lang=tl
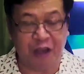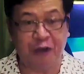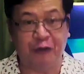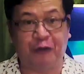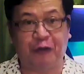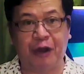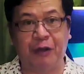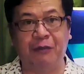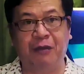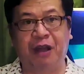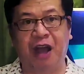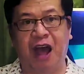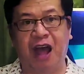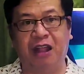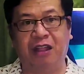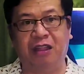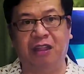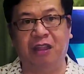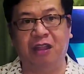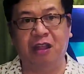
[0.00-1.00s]
from
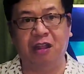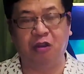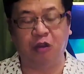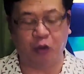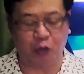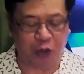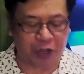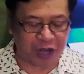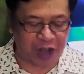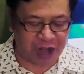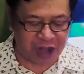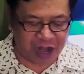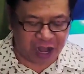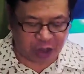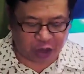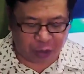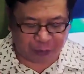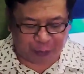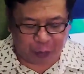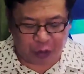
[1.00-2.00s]
God. Now we really
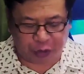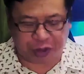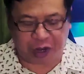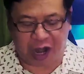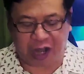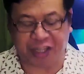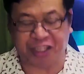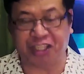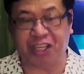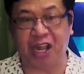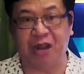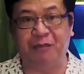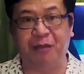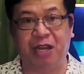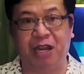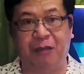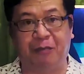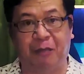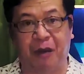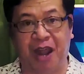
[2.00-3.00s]
need to put ourselves
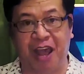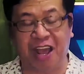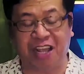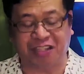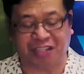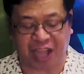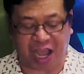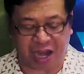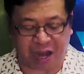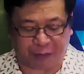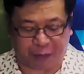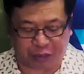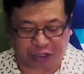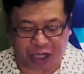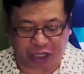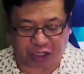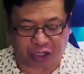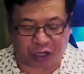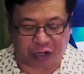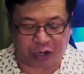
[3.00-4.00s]
in a place and a
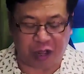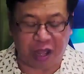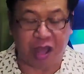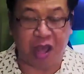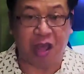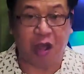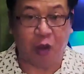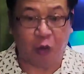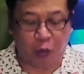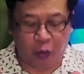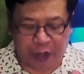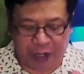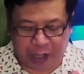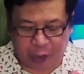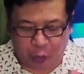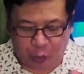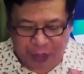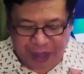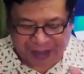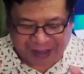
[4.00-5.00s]
position
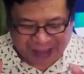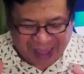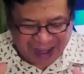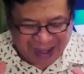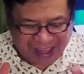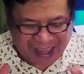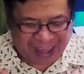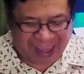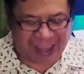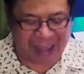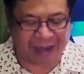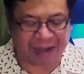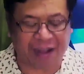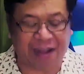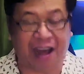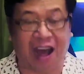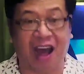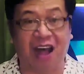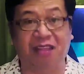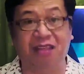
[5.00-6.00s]
where we can hear
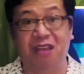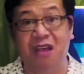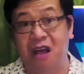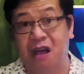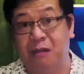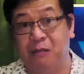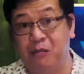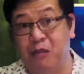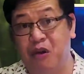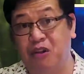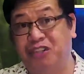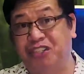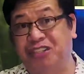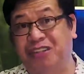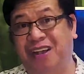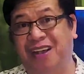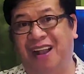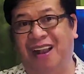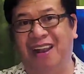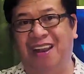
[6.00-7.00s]
God
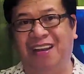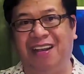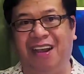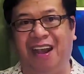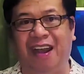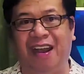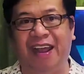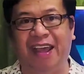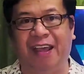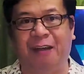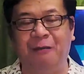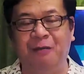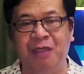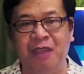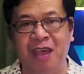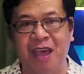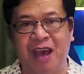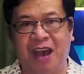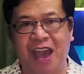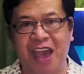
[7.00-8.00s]
most clearly.
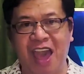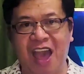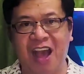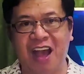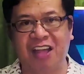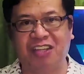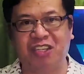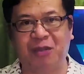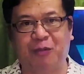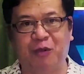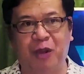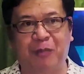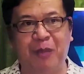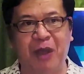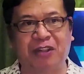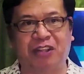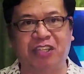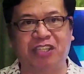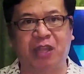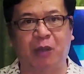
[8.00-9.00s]
Kaya nga si
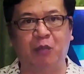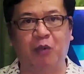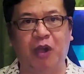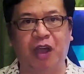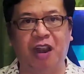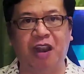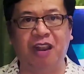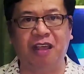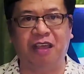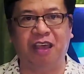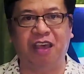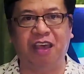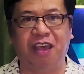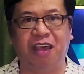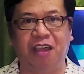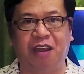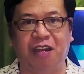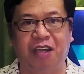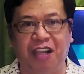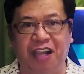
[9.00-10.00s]
Propeta Samuel,
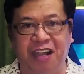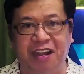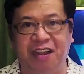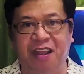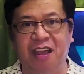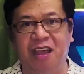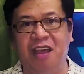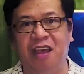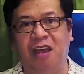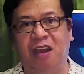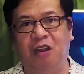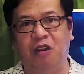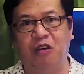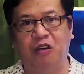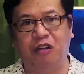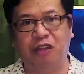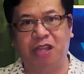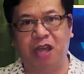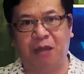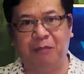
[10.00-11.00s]
he heard
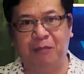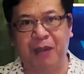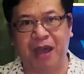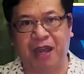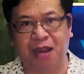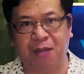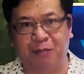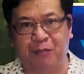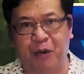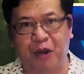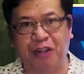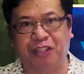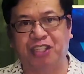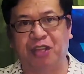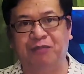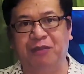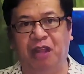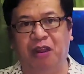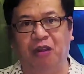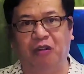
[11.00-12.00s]
no the very voice
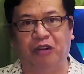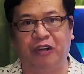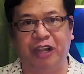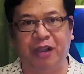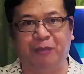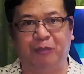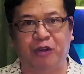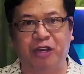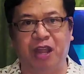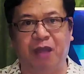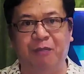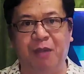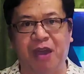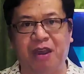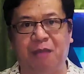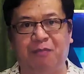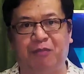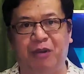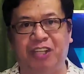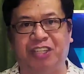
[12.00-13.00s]
of the Lord for the
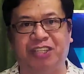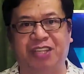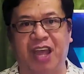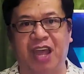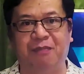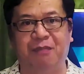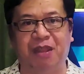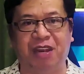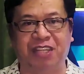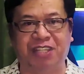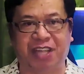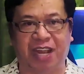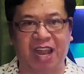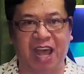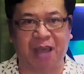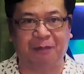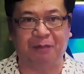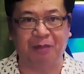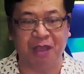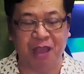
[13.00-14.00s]
very first time in his
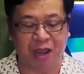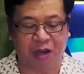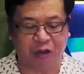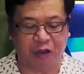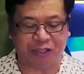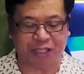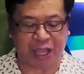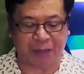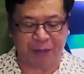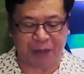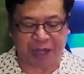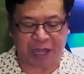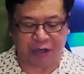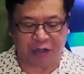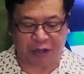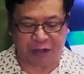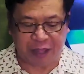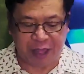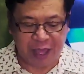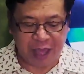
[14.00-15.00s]
life. No sabi
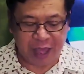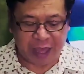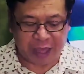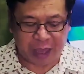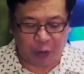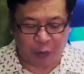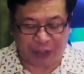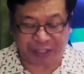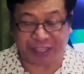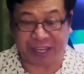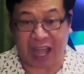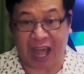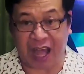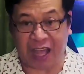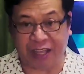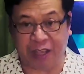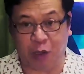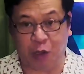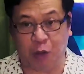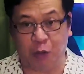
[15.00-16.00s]
ganun, he was uh,
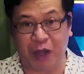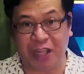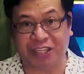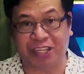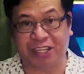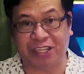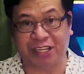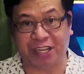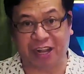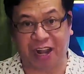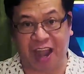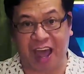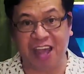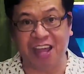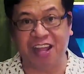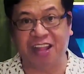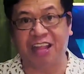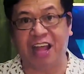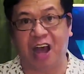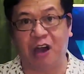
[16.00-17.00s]
he was
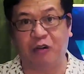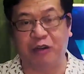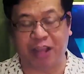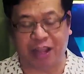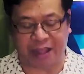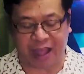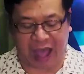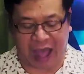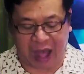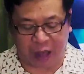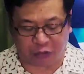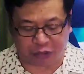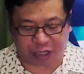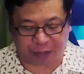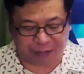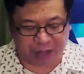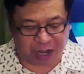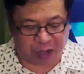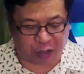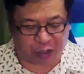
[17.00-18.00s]
lying down in the house
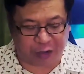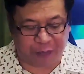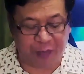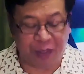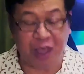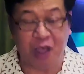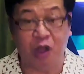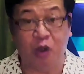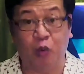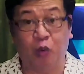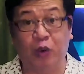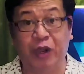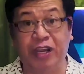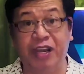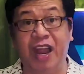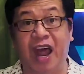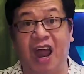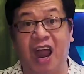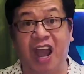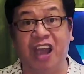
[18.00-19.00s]
of the Lord where
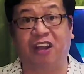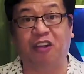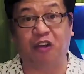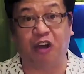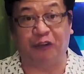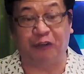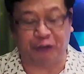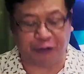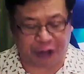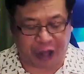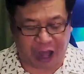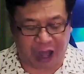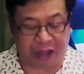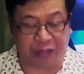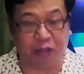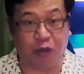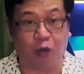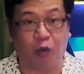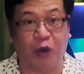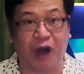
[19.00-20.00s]
the ark of
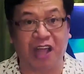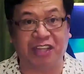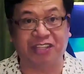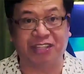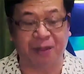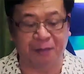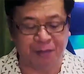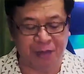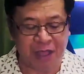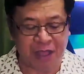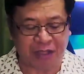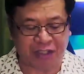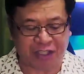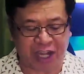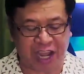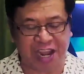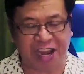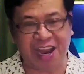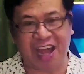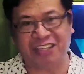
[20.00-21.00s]
God was
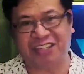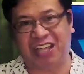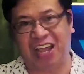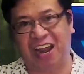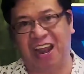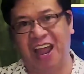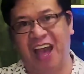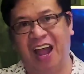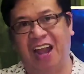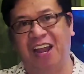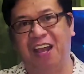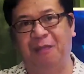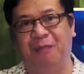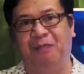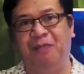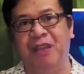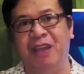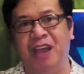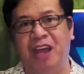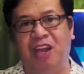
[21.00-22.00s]
siya ay nasa
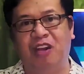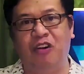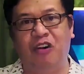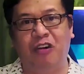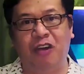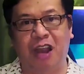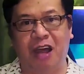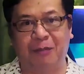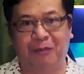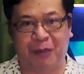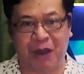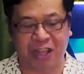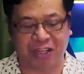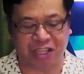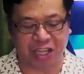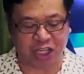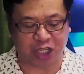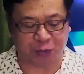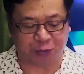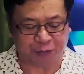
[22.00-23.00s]
ilalim no, ng
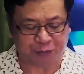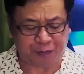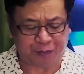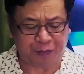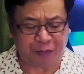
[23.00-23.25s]
presence